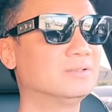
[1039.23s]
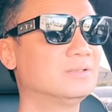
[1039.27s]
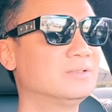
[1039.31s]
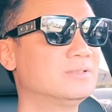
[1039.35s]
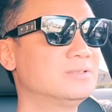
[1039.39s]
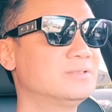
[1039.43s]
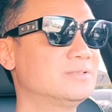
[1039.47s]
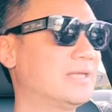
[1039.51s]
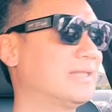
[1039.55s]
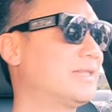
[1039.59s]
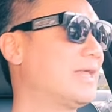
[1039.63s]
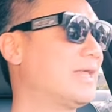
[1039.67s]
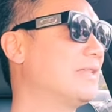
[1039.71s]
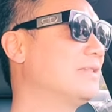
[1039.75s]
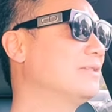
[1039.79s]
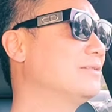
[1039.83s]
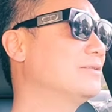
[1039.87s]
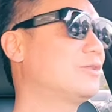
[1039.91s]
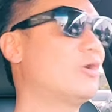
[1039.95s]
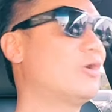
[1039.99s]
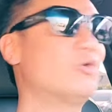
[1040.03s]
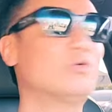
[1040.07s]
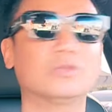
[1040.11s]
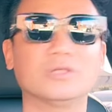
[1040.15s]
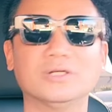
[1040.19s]
sẽ thành
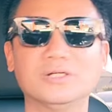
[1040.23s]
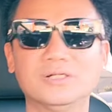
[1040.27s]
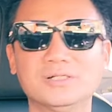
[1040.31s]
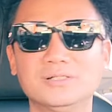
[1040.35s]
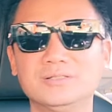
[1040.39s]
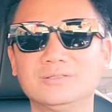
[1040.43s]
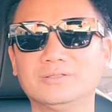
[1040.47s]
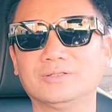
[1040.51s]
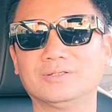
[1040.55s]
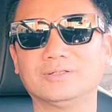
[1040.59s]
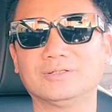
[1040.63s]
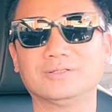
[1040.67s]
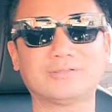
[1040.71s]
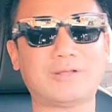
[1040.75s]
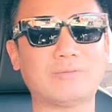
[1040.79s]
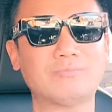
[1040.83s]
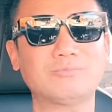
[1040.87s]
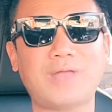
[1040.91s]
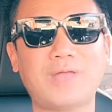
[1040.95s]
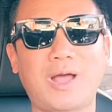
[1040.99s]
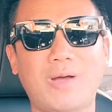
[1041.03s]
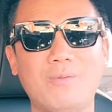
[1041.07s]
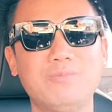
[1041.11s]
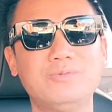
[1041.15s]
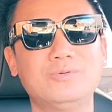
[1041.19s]
thủ tướng rồi tổng
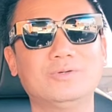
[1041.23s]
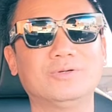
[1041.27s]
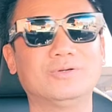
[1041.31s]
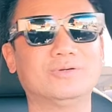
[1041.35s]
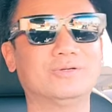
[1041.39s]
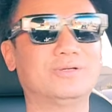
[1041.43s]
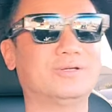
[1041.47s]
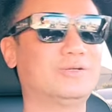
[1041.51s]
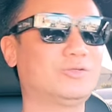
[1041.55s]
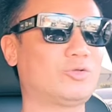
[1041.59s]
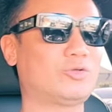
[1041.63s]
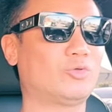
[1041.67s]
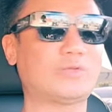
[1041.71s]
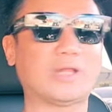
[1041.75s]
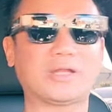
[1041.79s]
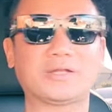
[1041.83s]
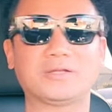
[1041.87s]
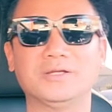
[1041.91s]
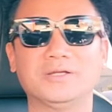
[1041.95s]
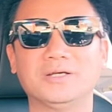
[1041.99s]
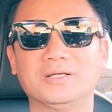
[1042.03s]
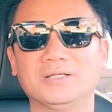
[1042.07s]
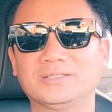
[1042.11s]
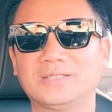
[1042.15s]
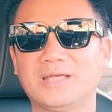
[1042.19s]
thống rồi, rồi chủ tịch
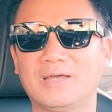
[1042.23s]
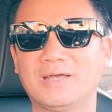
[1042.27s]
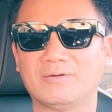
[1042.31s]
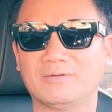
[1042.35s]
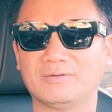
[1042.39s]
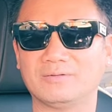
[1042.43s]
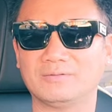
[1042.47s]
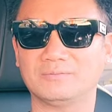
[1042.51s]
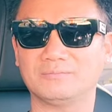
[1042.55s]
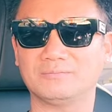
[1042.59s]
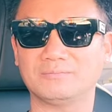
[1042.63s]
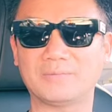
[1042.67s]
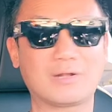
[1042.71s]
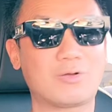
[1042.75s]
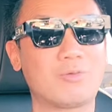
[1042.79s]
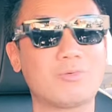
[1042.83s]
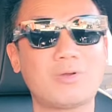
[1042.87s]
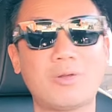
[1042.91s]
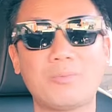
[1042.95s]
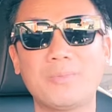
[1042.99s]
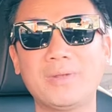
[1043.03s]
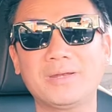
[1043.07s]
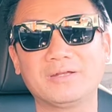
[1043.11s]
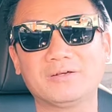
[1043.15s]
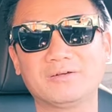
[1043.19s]
nước hay sao mình cũng
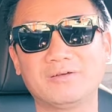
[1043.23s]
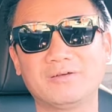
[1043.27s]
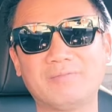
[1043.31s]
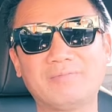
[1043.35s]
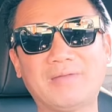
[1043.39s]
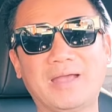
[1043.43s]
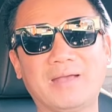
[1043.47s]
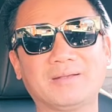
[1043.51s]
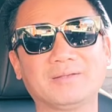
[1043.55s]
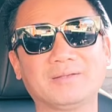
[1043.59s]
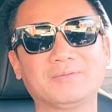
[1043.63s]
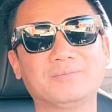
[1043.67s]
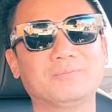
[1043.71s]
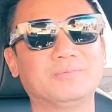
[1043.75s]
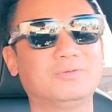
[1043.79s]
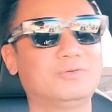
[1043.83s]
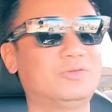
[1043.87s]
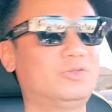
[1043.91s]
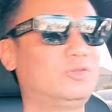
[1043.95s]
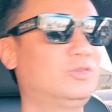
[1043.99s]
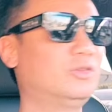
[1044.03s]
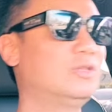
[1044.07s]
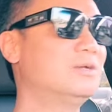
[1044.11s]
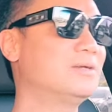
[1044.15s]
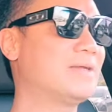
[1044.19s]
đâu biết được các bạn
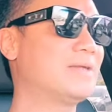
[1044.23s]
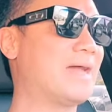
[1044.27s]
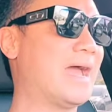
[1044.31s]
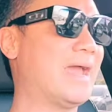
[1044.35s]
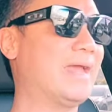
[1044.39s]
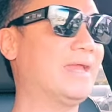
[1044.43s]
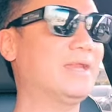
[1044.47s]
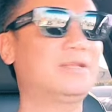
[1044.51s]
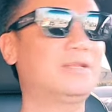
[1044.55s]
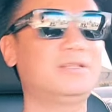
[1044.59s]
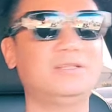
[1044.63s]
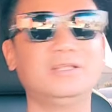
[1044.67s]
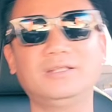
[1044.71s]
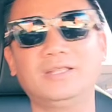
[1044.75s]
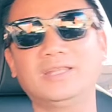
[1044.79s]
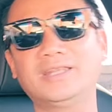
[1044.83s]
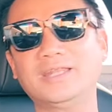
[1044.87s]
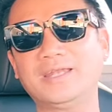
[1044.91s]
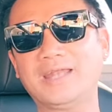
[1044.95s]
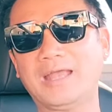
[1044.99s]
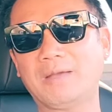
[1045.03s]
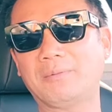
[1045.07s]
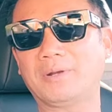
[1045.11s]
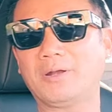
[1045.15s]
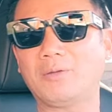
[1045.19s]
tương lai như, thế
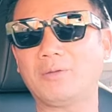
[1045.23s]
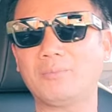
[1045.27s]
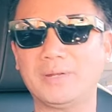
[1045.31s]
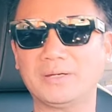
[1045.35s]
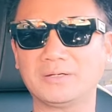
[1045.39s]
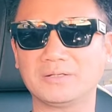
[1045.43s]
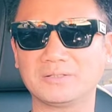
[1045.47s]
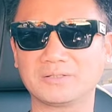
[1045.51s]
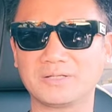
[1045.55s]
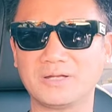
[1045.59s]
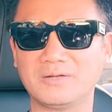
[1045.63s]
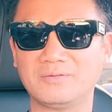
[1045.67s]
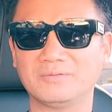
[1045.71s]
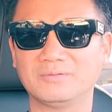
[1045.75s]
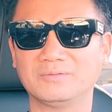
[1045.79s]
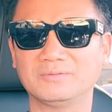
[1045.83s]
nào mình đâu biết được đâu